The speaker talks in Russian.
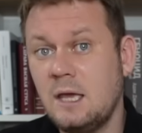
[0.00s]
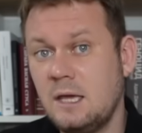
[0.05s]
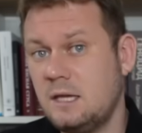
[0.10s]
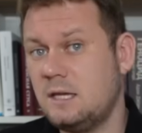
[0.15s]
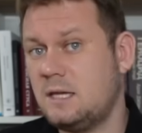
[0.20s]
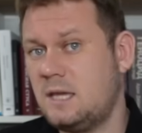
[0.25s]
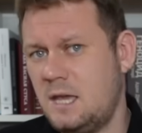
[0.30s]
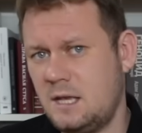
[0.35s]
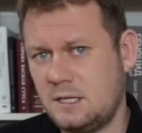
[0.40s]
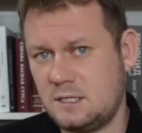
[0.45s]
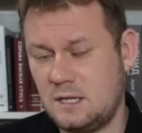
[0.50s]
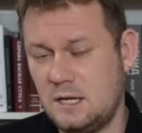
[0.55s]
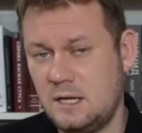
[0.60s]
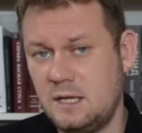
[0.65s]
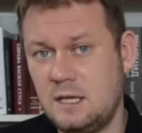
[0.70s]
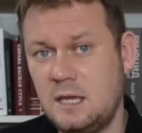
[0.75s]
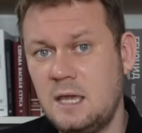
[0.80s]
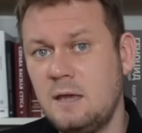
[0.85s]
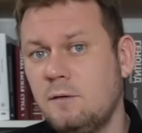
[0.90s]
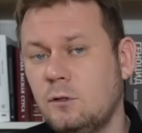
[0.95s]
И кейс
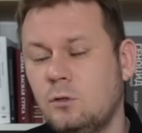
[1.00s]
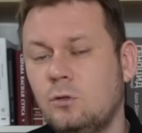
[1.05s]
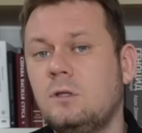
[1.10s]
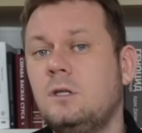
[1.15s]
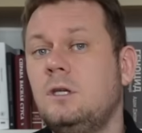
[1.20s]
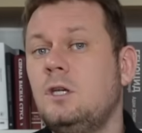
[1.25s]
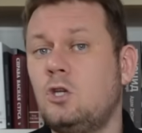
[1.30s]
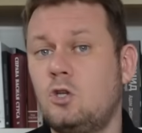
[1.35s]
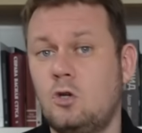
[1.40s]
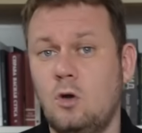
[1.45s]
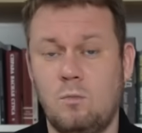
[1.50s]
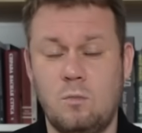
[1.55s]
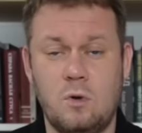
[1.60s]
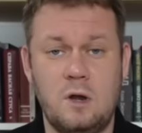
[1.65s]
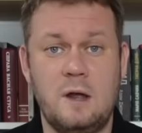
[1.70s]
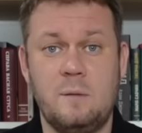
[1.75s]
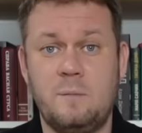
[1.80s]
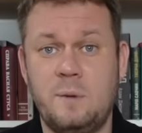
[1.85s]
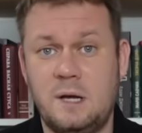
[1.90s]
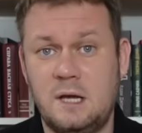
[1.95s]
Ильи Кивы тут еще
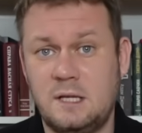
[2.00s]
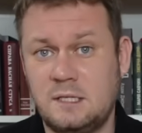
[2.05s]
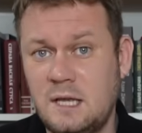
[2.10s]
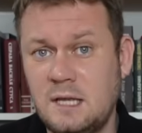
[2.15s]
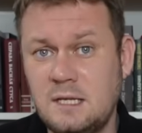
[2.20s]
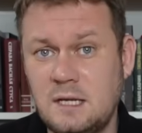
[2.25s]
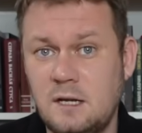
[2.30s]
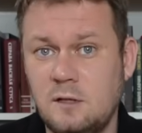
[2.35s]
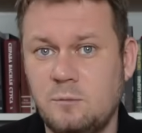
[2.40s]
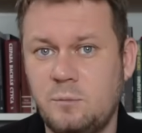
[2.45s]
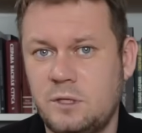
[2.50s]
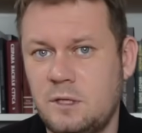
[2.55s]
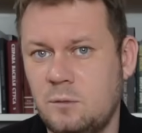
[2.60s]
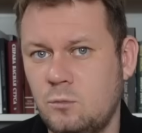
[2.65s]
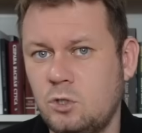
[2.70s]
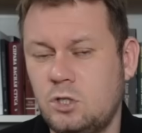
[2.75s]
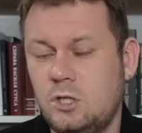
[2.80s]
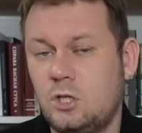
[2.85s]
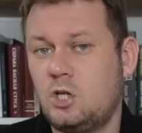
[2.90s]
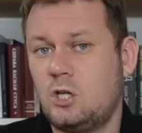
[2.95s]
более показателен,
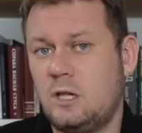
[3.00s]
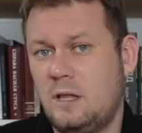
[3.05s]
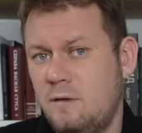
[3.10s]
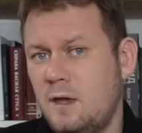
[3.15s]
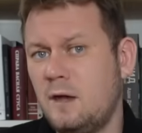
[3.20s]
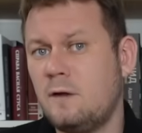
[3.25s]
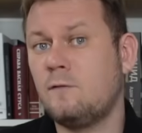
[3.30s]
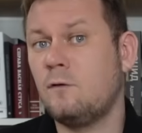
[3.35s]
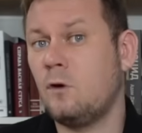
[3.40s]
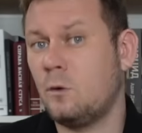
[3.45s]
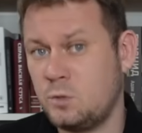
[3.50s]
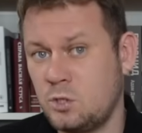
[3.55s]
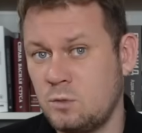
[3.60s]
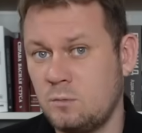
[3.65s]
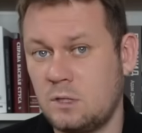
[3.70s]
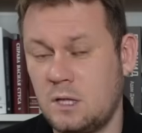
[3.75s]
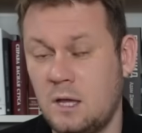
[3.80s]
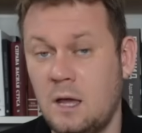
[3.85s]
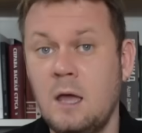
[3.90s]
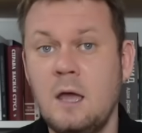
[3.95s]
потому что человек, в
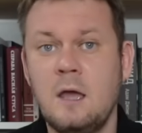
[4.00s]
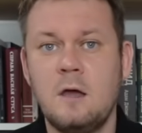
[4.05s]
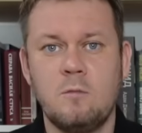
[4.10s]
общем-то,